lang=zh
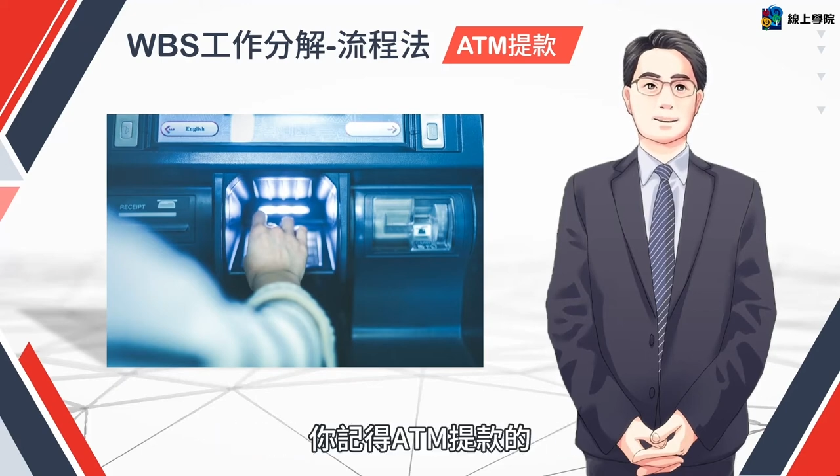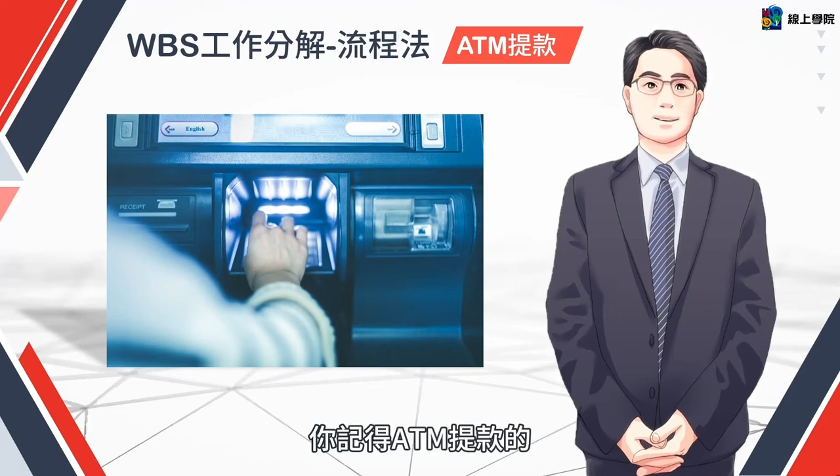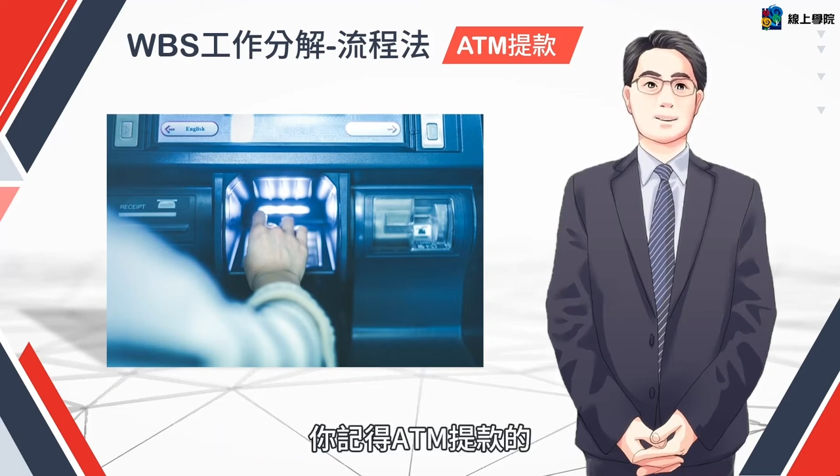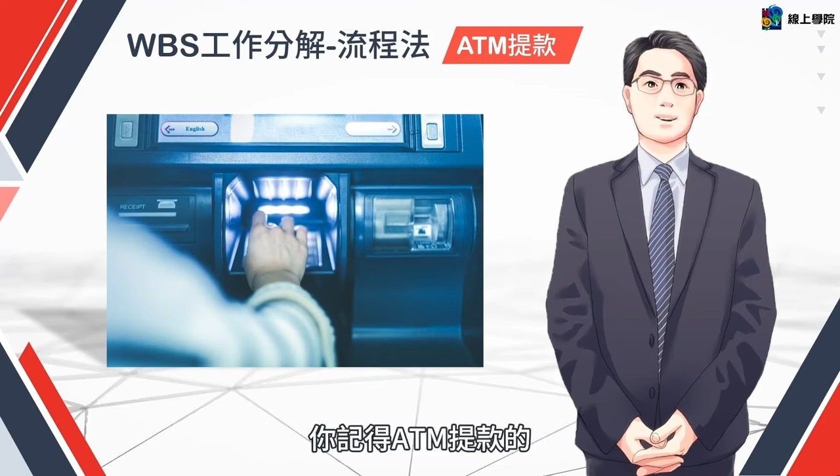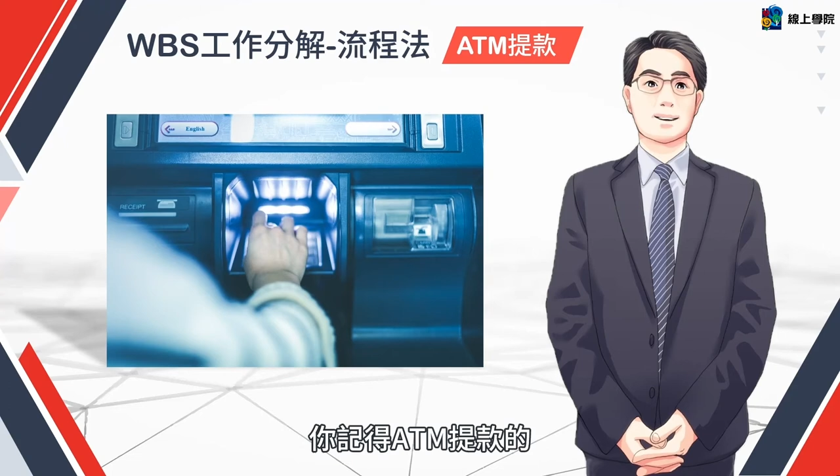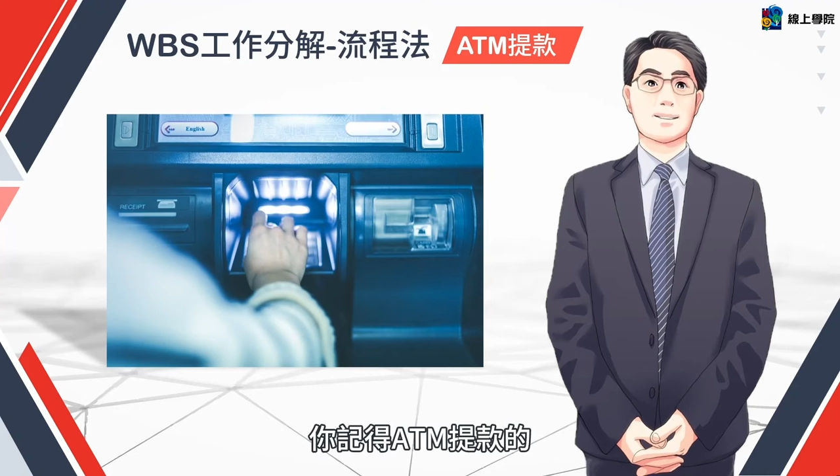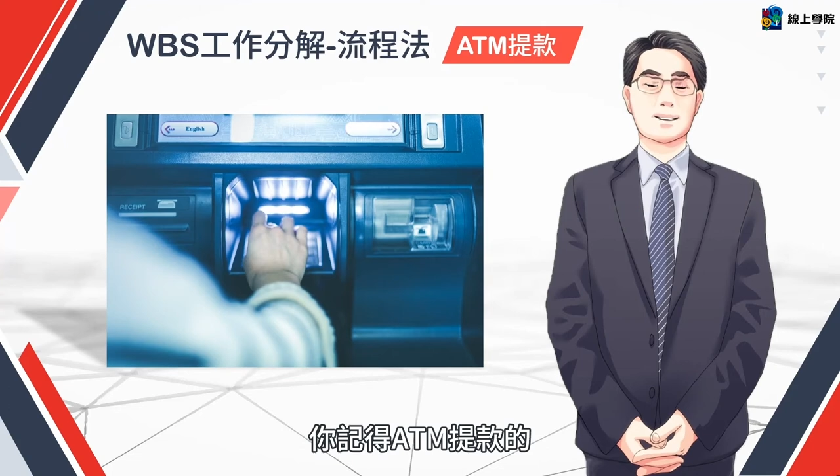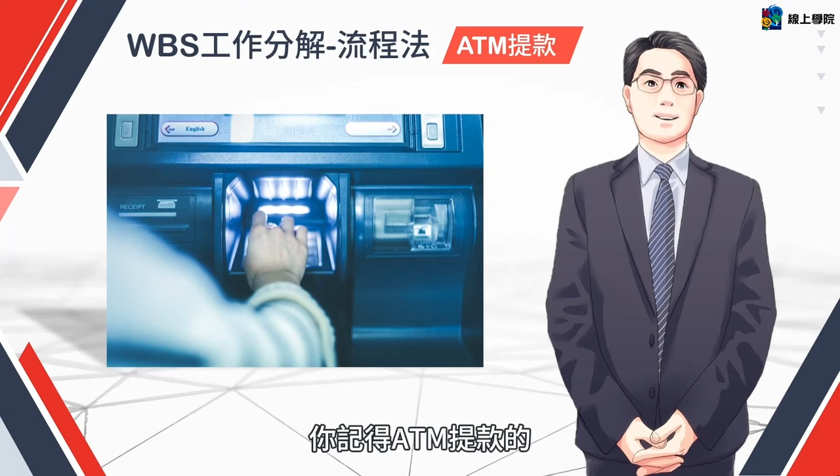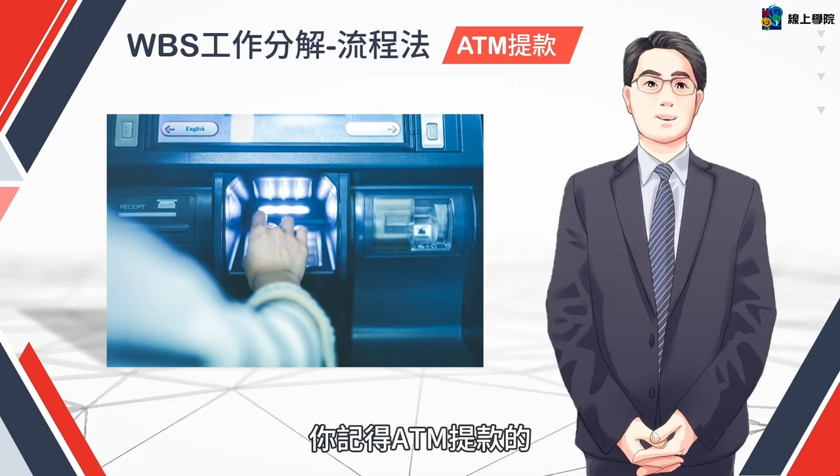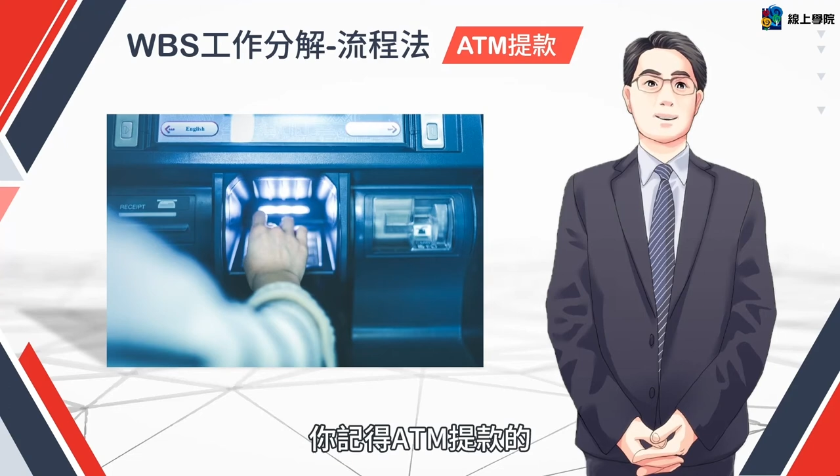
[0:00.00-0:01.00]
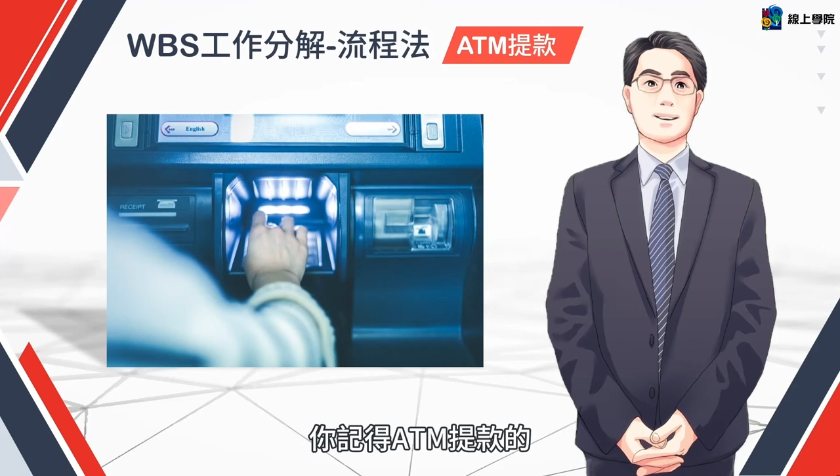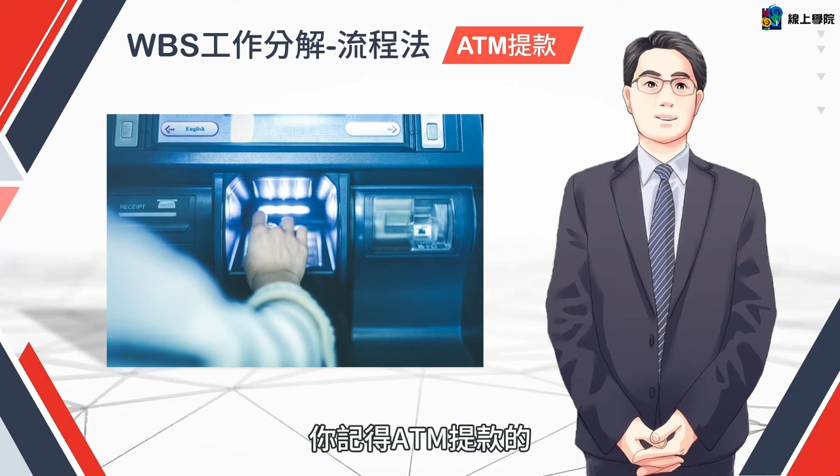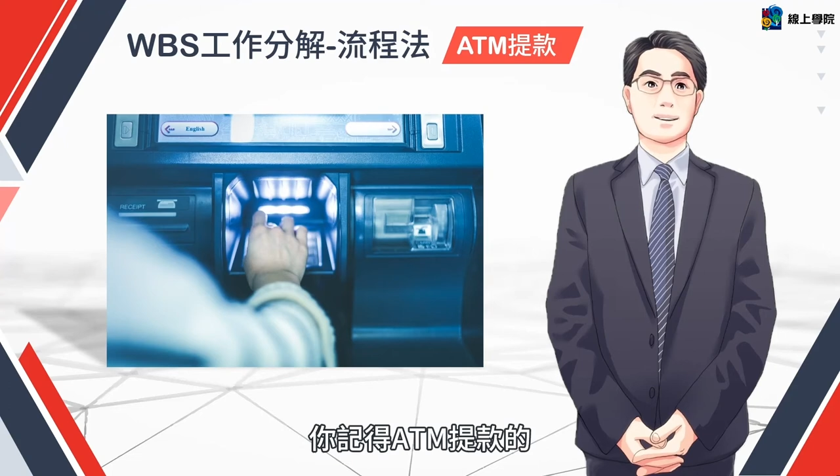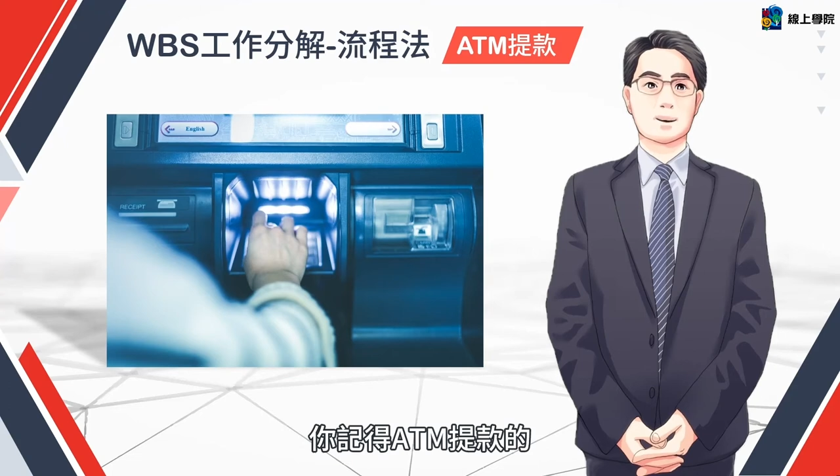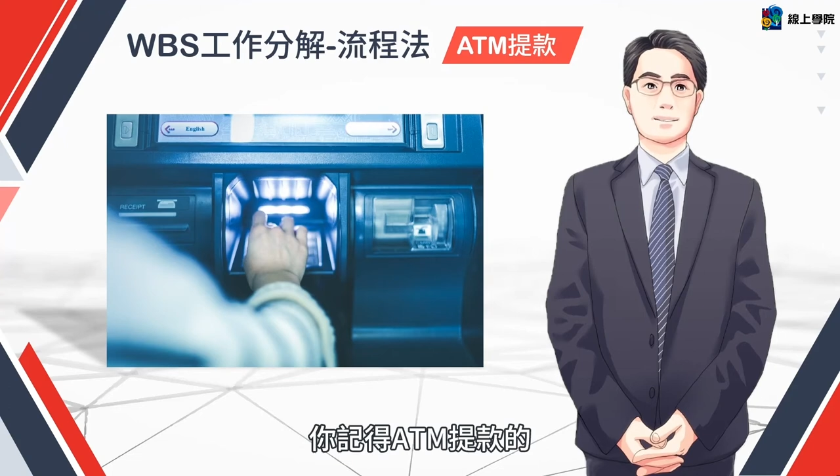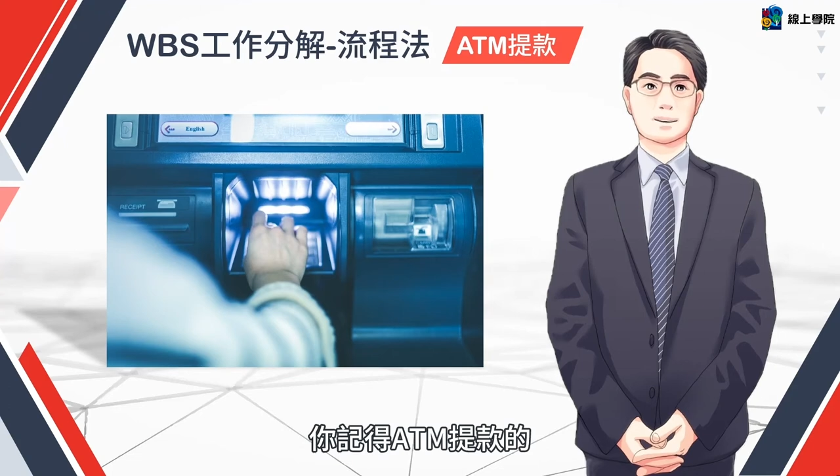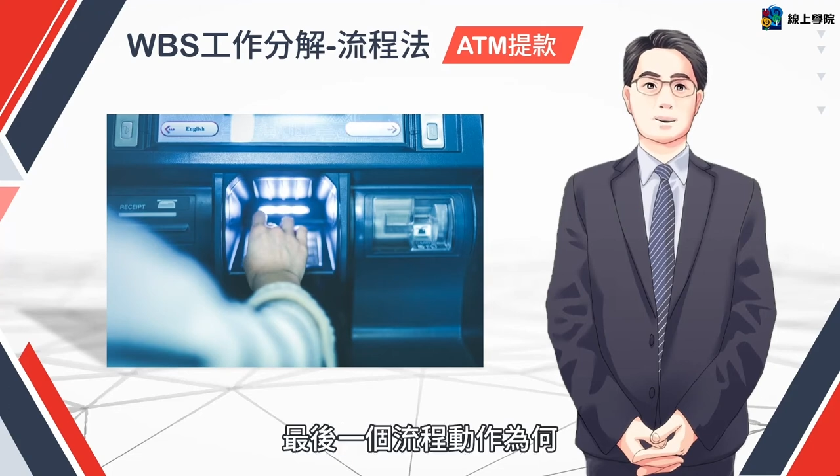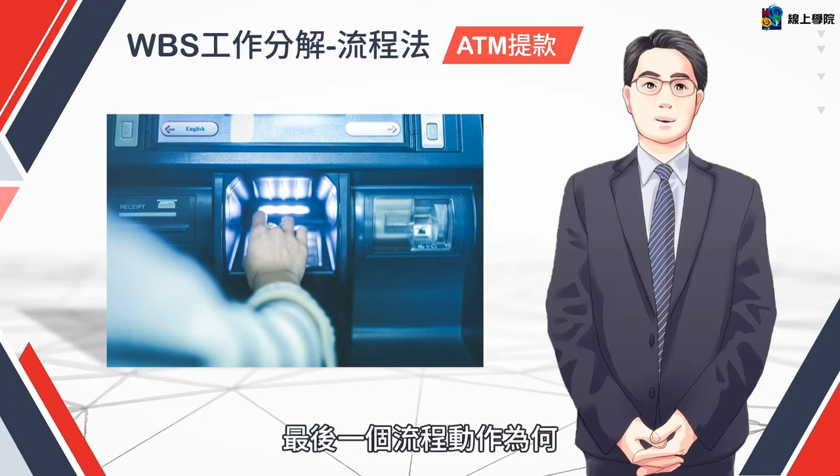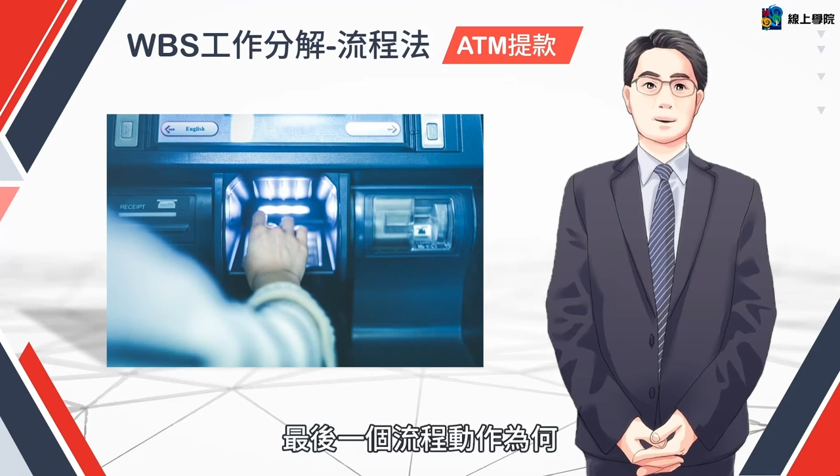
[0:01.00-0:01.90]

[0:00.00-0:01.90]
你记得 ATM 提款的最